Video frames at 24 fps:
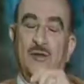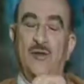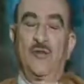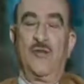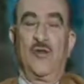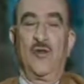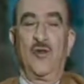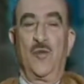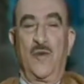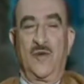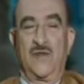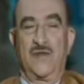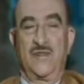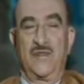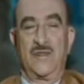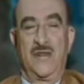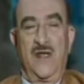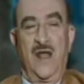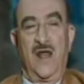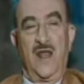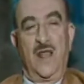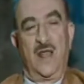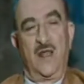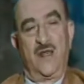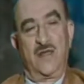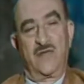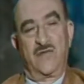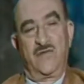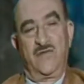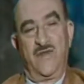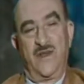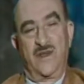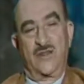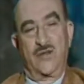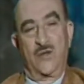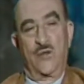voglio precisare che le
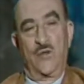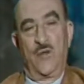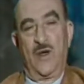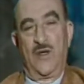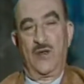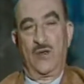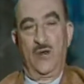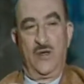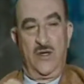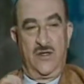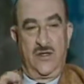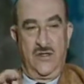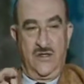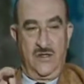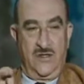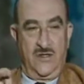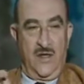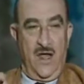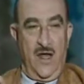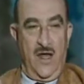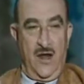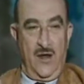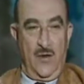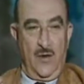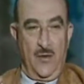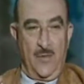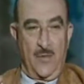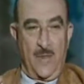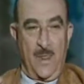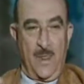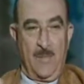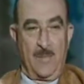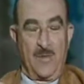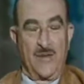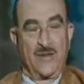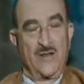svesto quando è necessario,
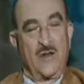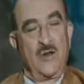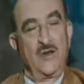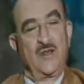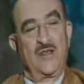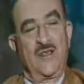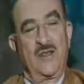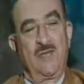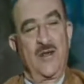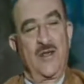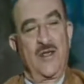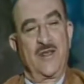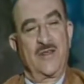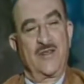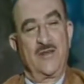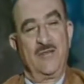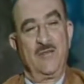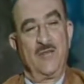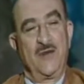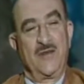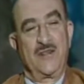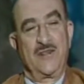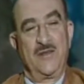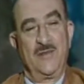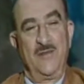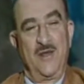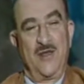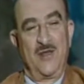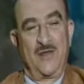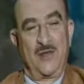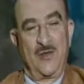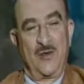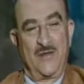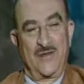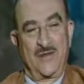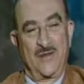perché sennò sembra che
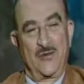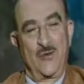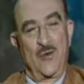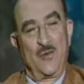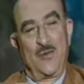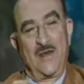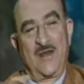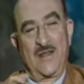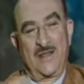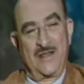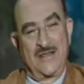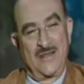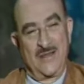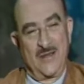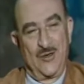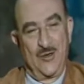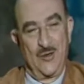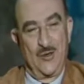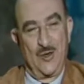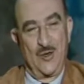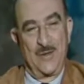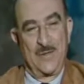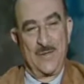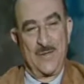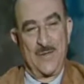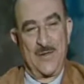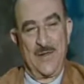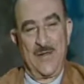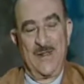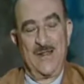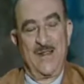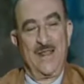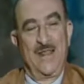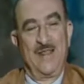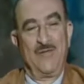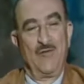semplicemente io faccia un'operazione
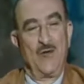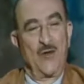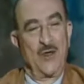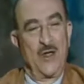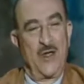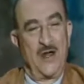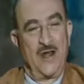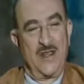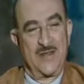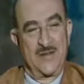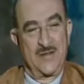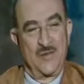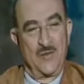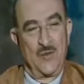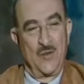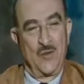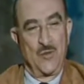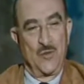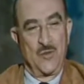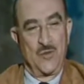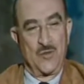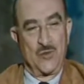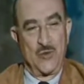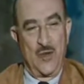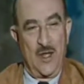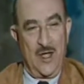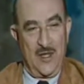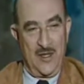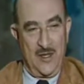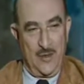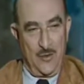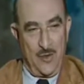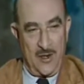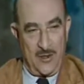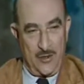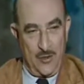di voyeurismo, cioè
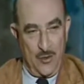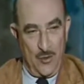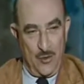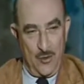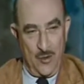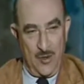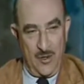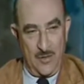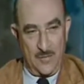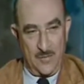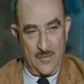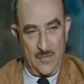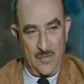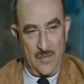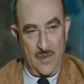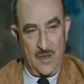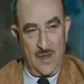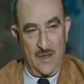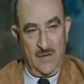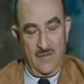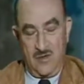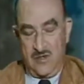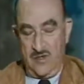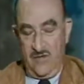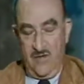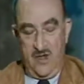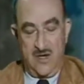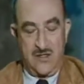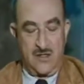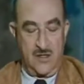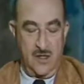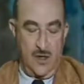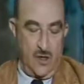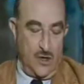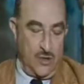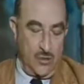di guardone.
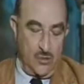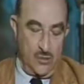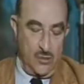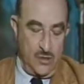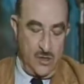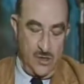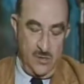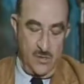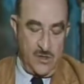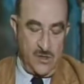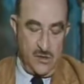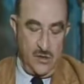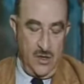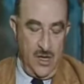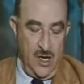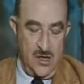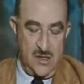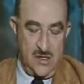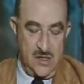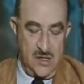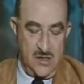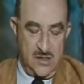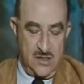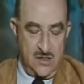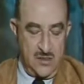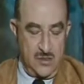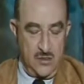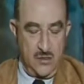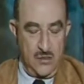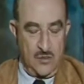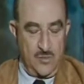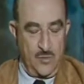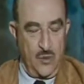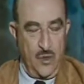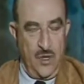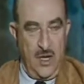Viceversa no, tutti i personaggi che si sono
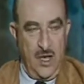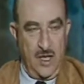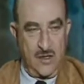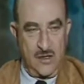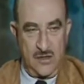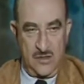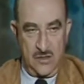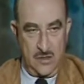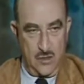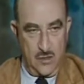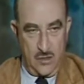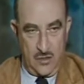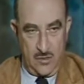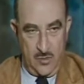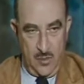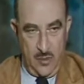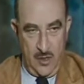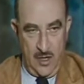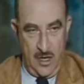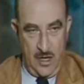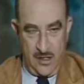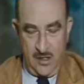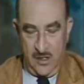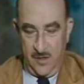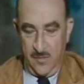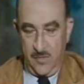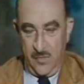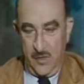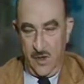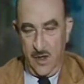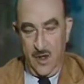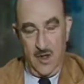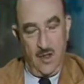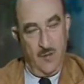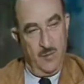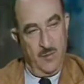spogliati si sono spogliati
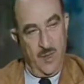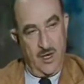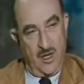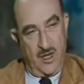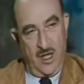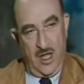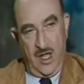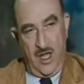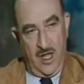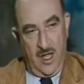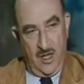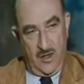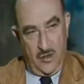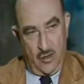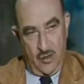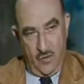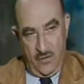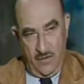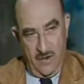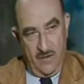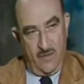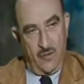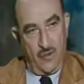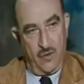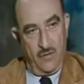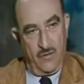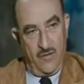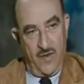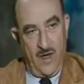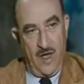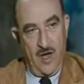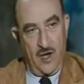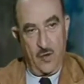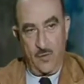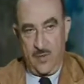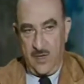perché dovevano
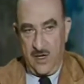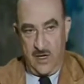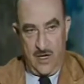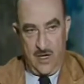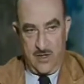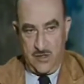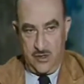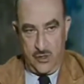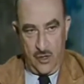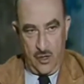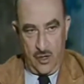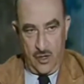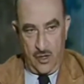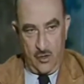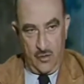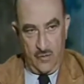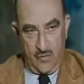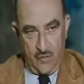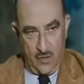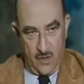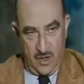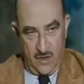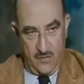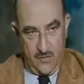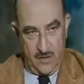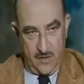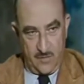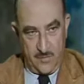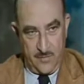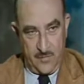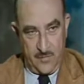farlo, perché la storia lo voleva.